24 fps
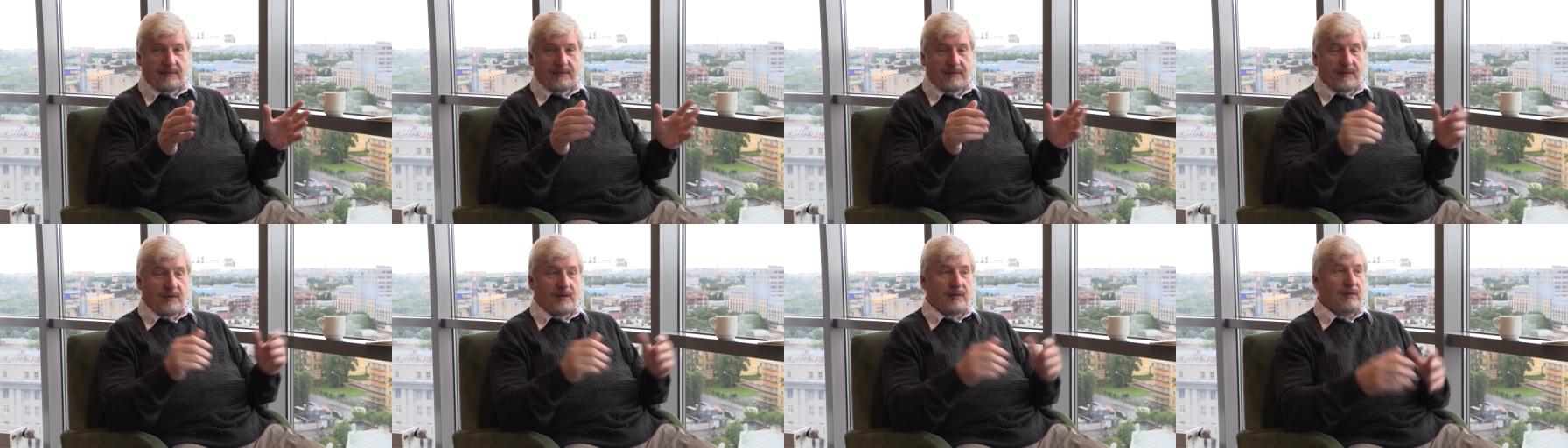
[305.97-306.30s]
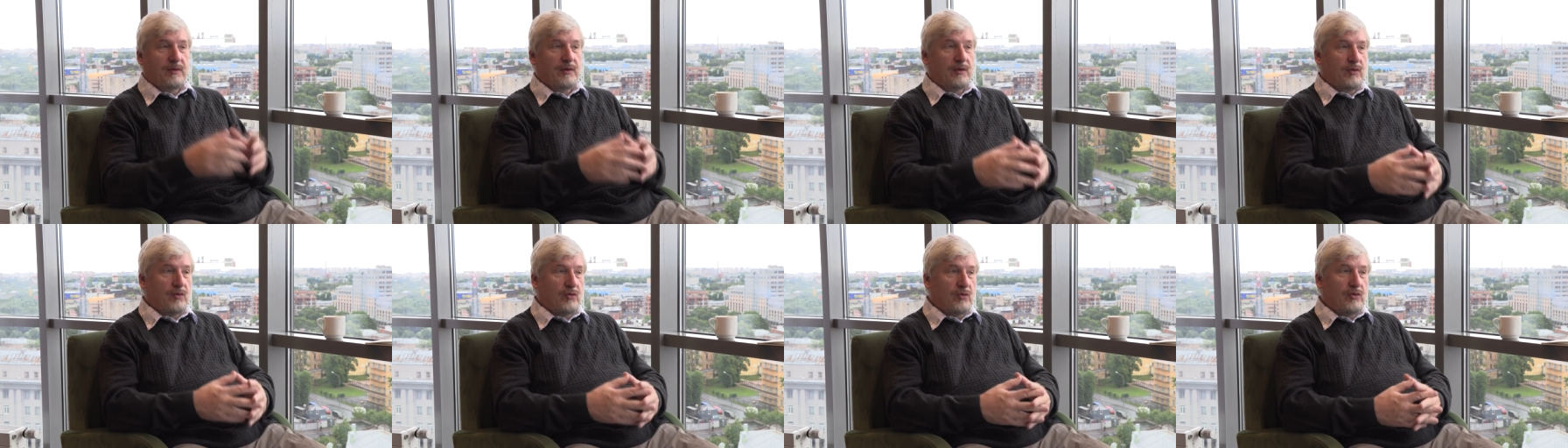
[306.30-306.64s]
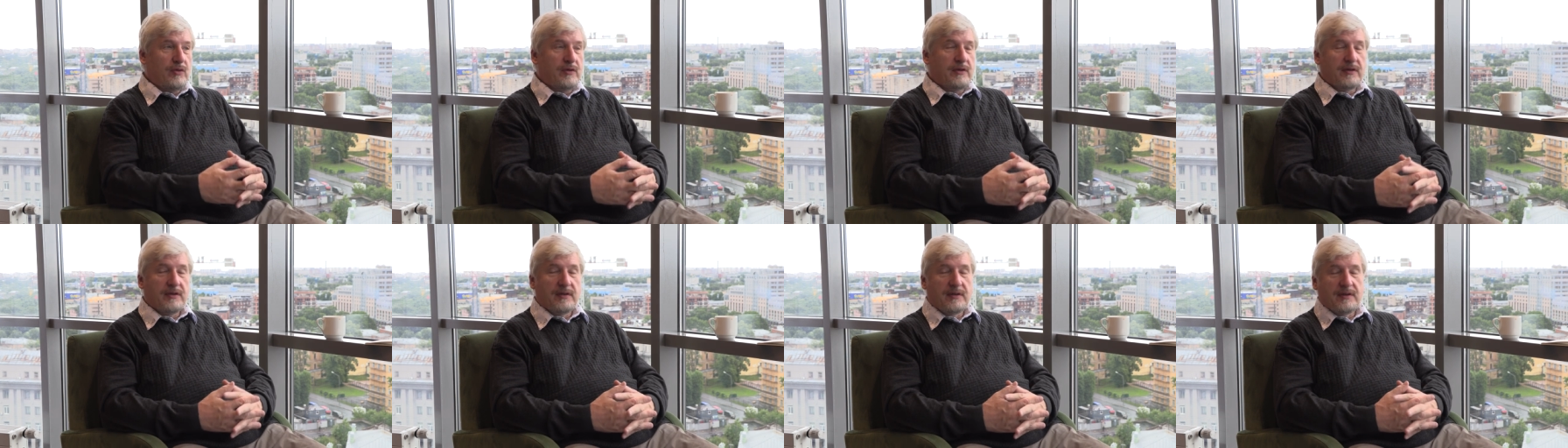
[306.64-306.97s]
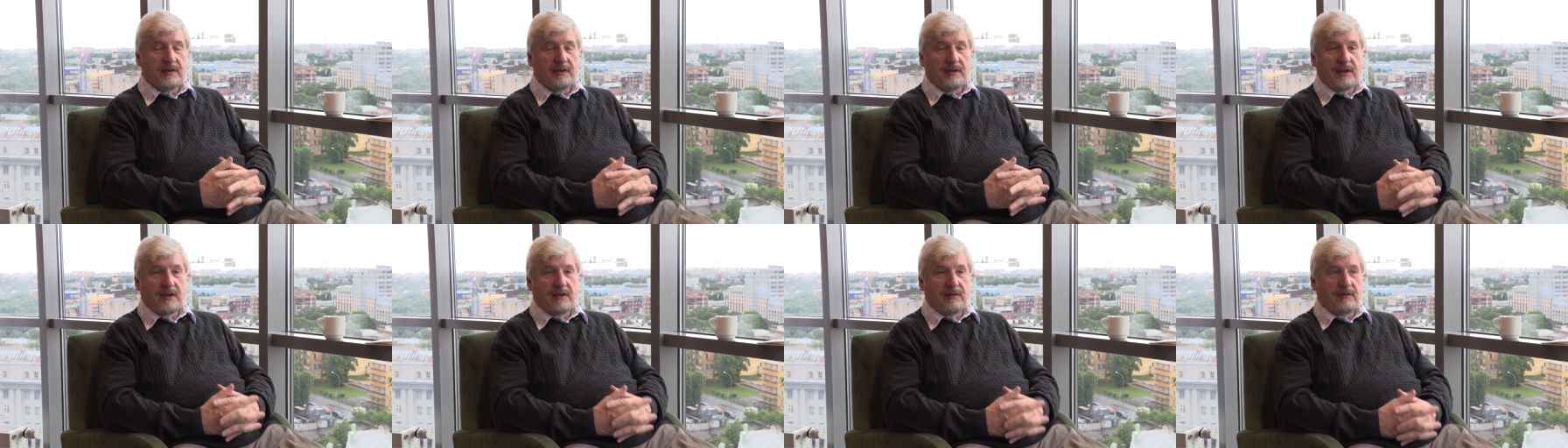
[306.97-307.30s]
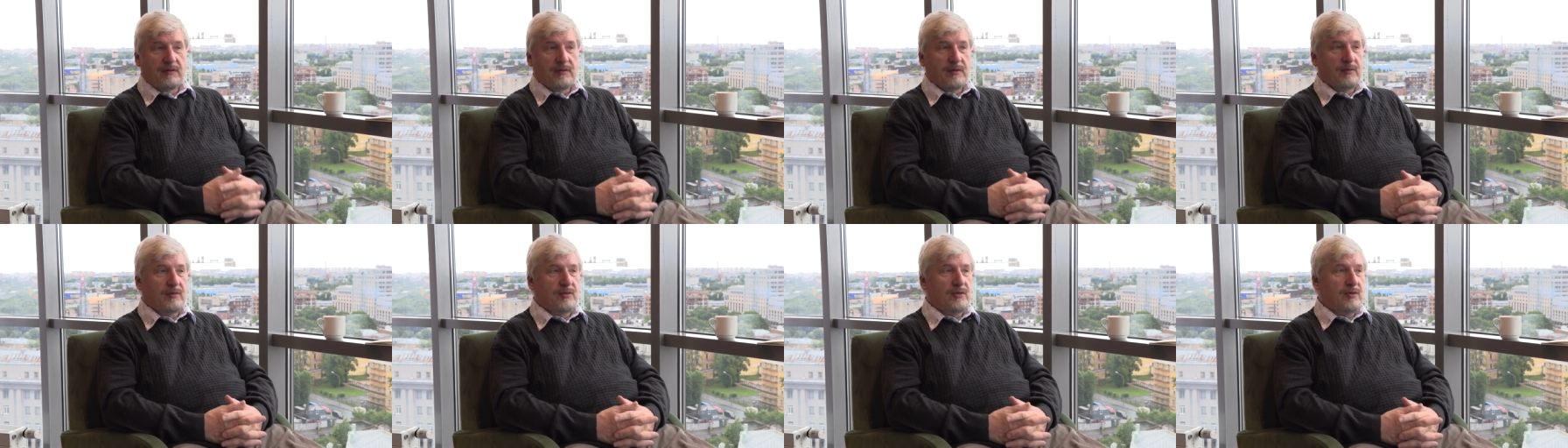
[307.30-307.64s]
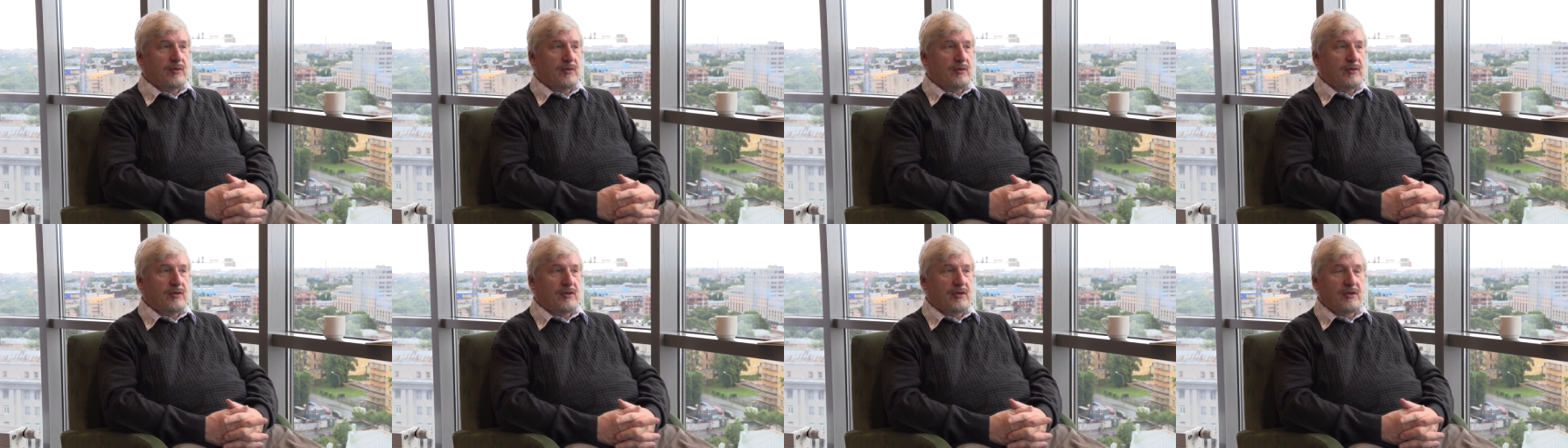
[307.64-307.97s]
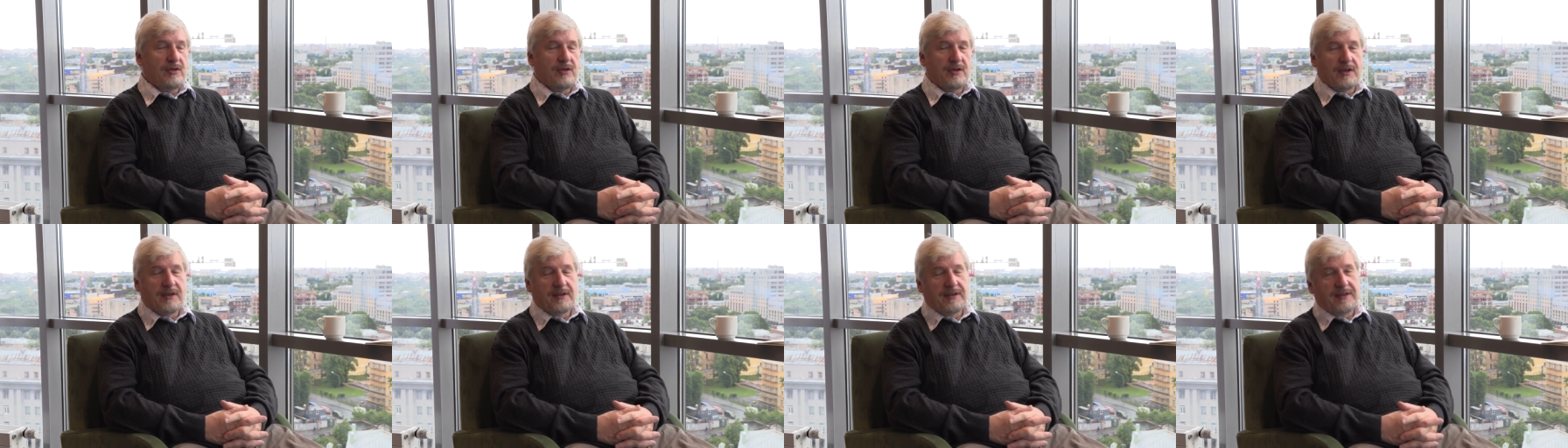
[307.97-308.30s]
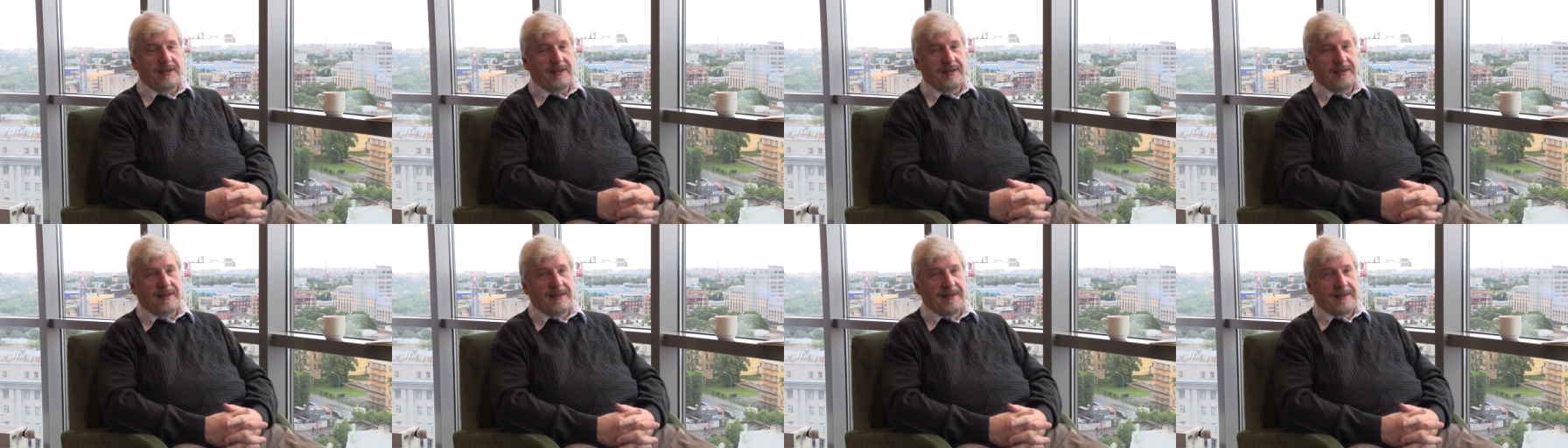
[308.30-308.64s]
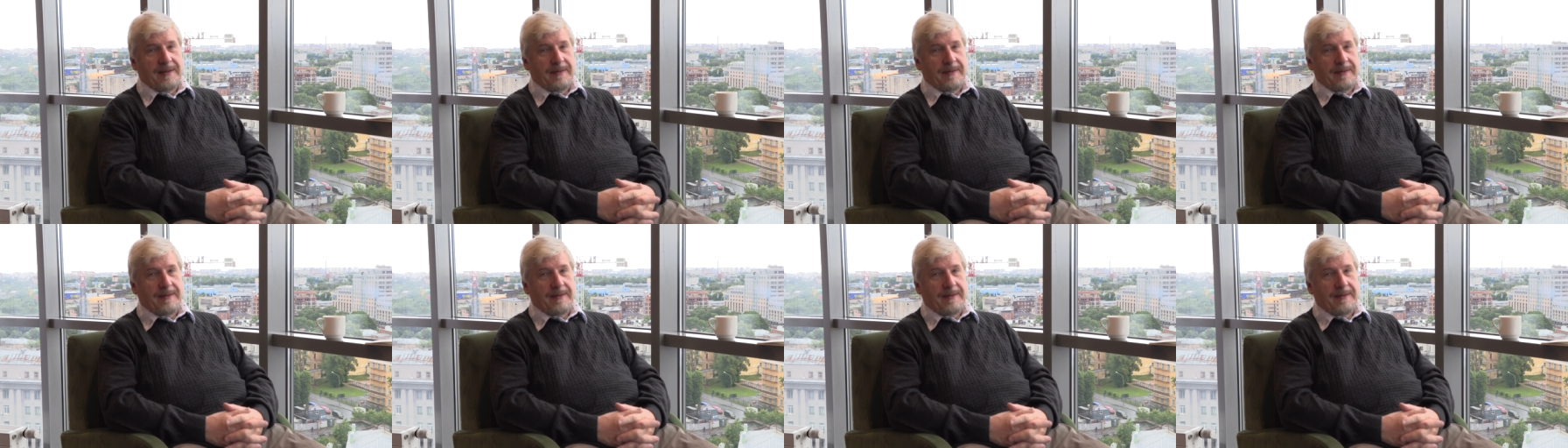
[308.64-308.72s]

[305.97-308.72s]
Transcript: Но вот ужас состоит в том, что очень часто –